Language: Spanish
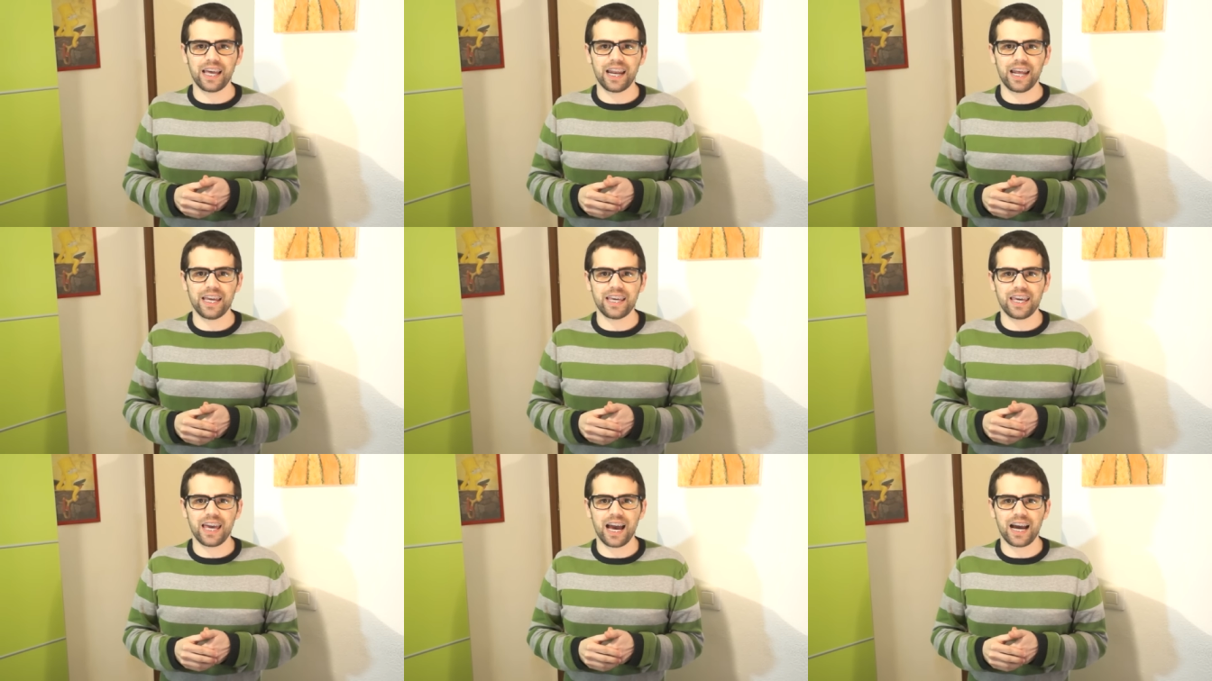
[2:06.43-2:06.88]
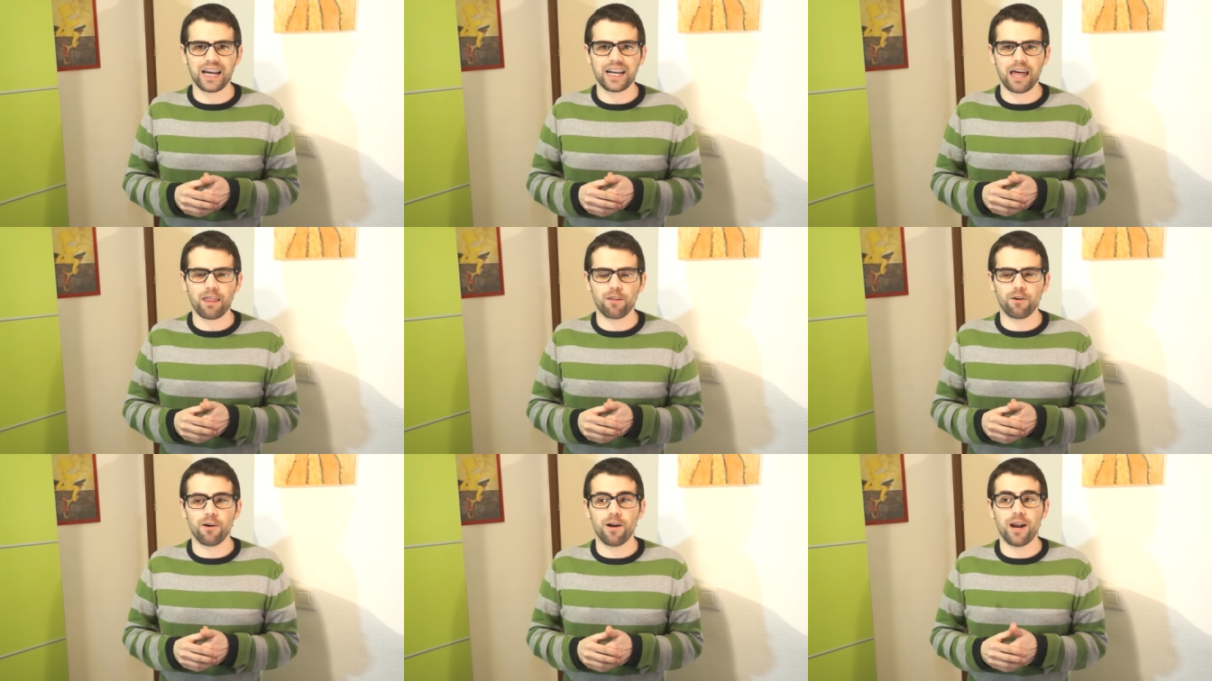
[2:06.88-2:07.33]
¿Creéis que ha
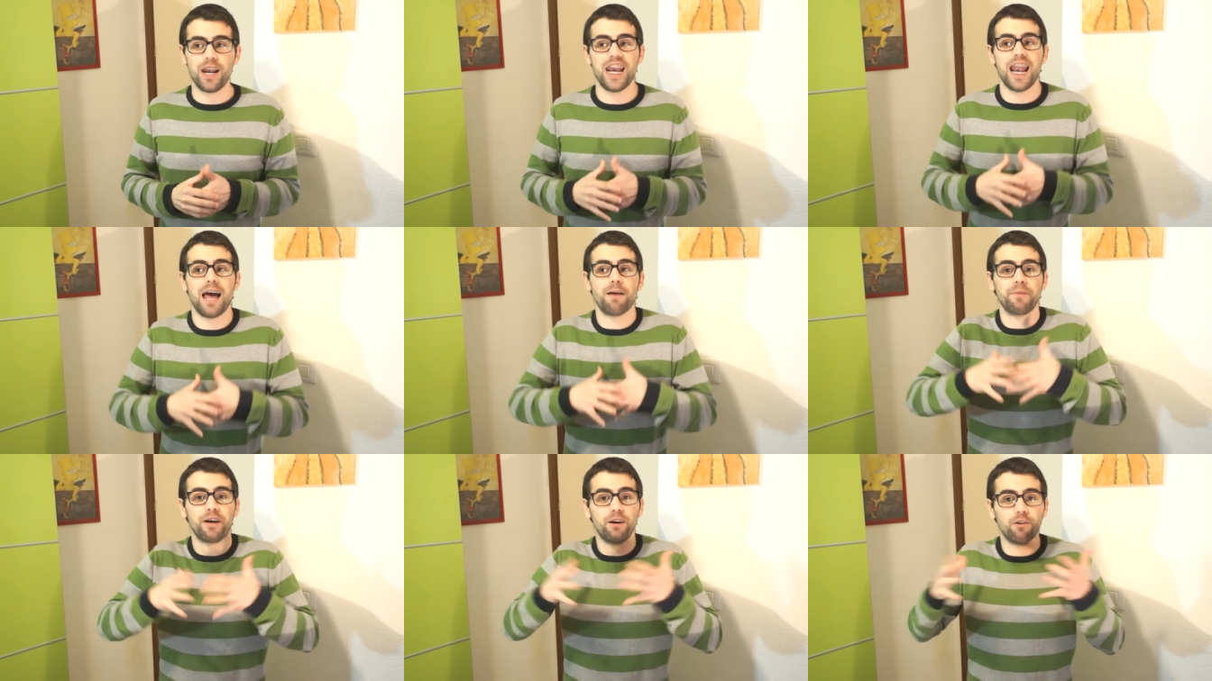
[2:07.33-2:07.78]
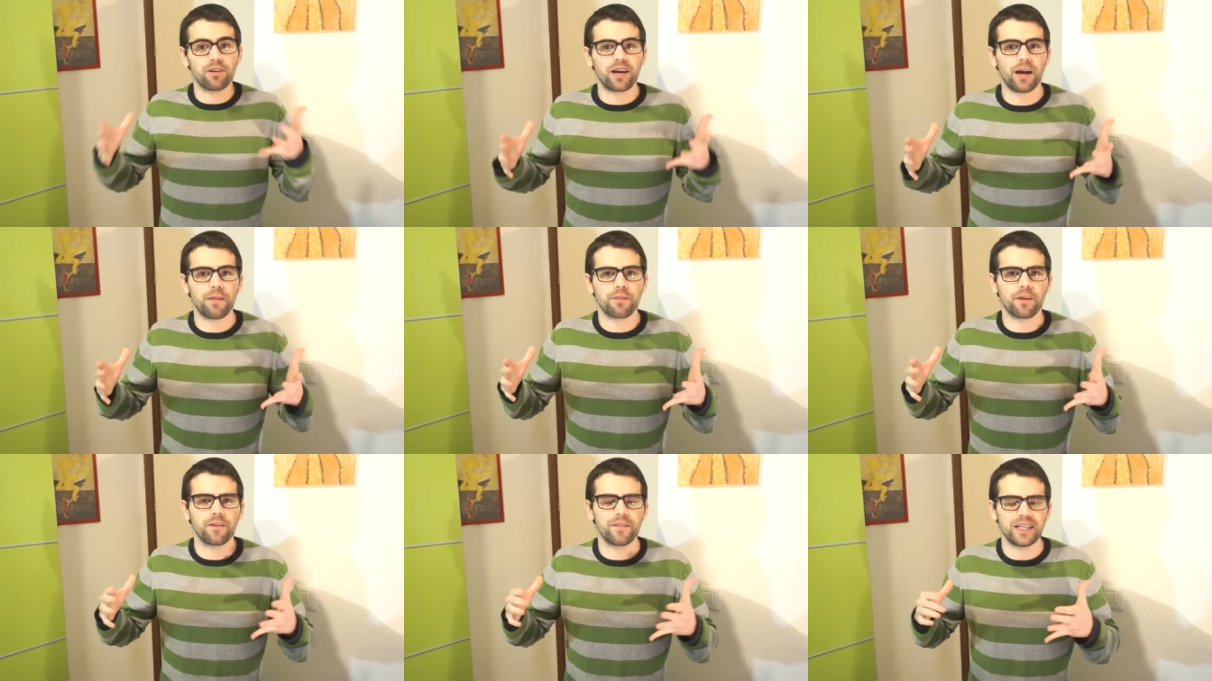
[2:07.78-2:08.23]
ganado la mejor
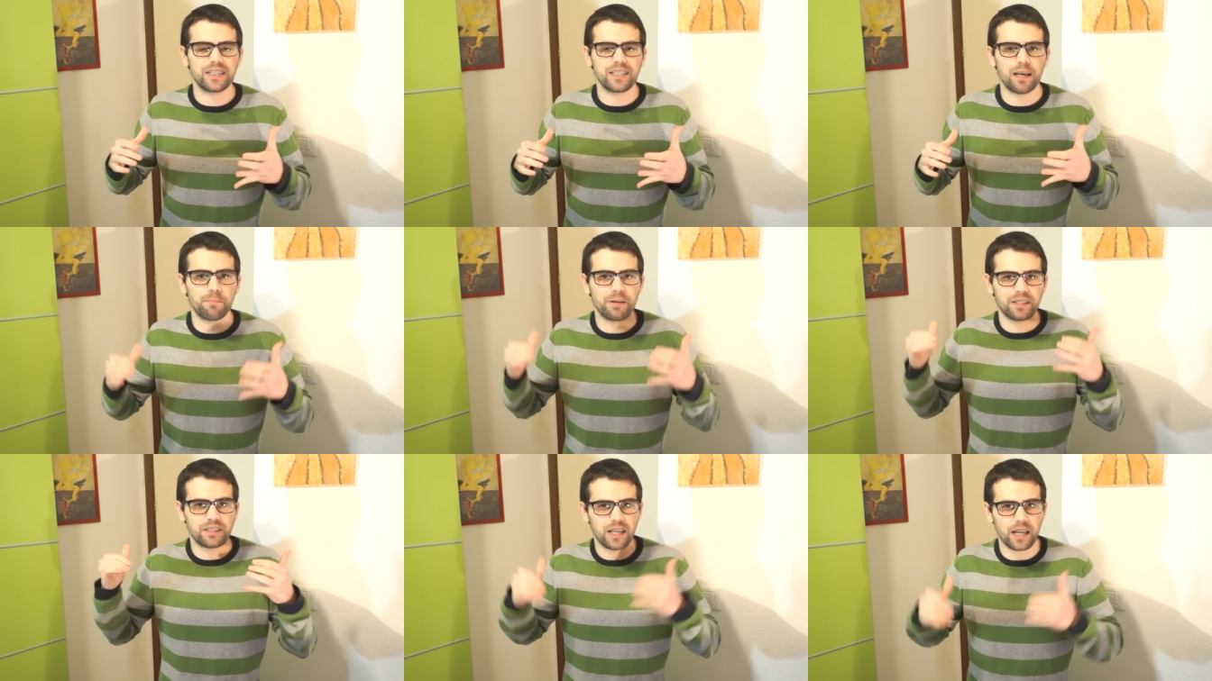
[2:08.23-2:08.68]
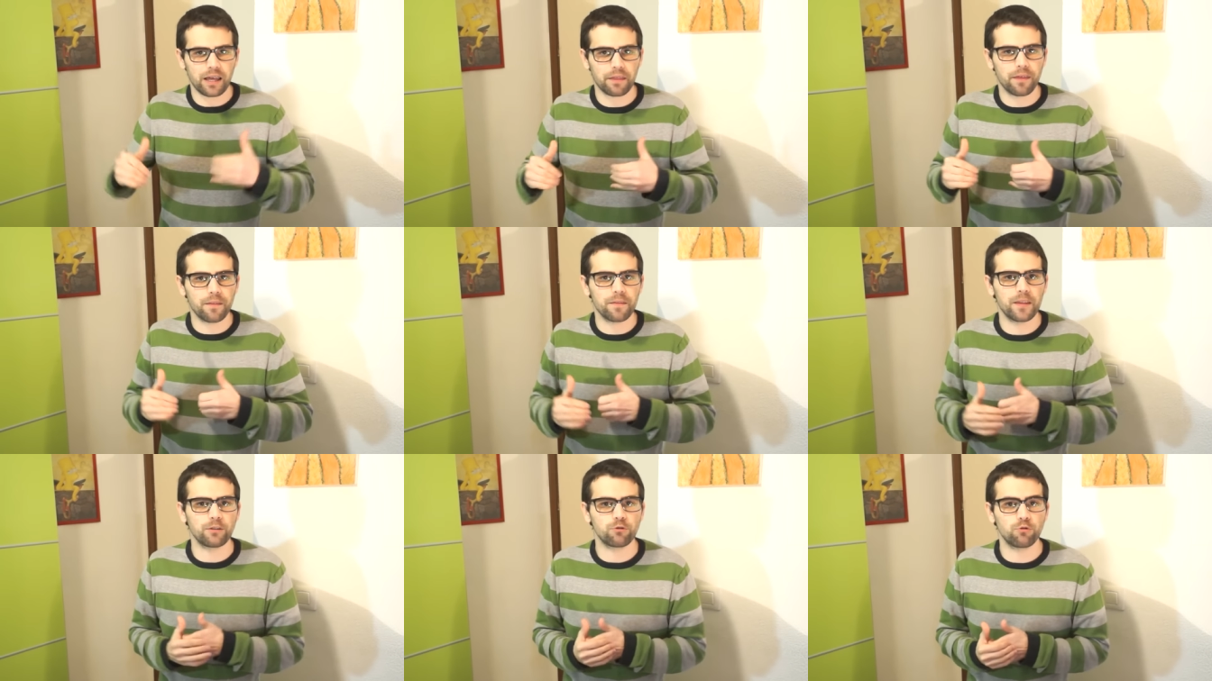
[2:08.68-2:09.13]
canción de esta
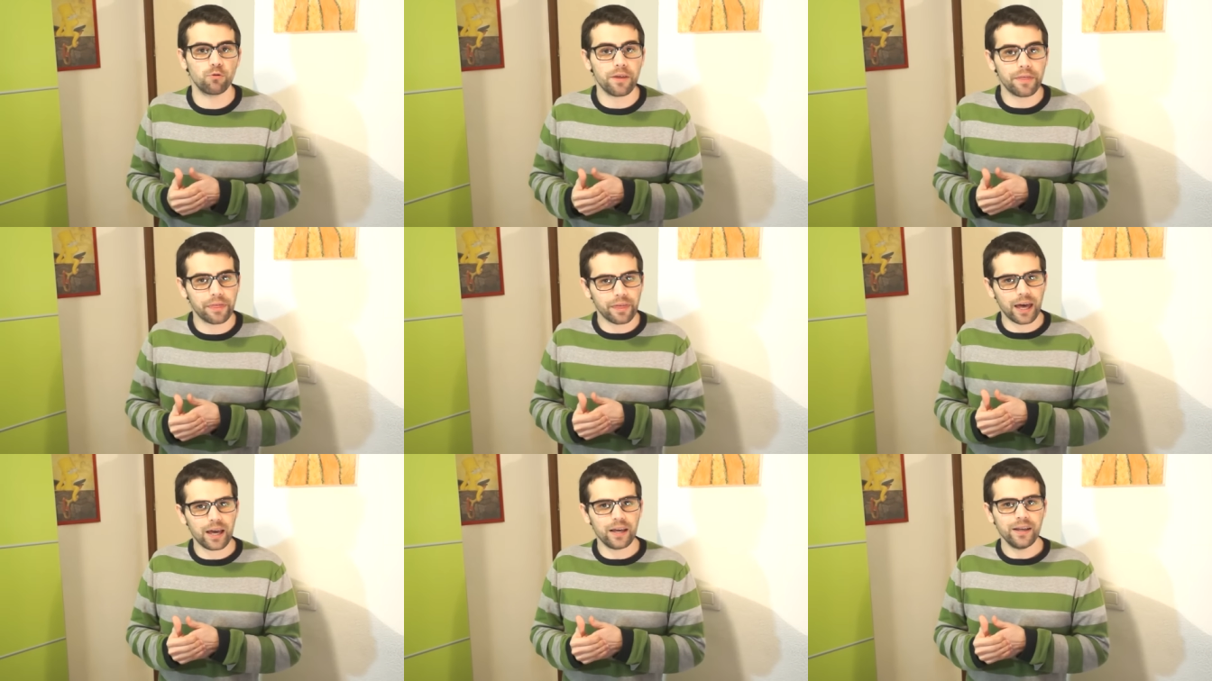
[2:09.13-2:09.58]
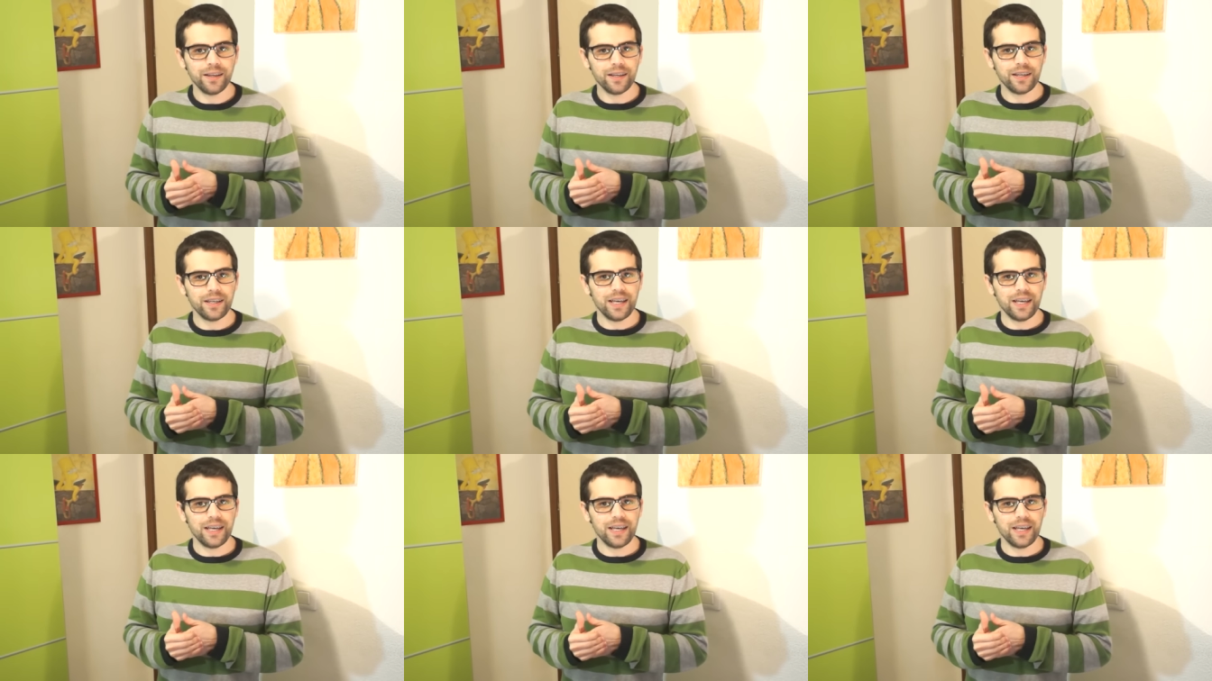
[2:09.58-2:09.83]
preselección de Suiza?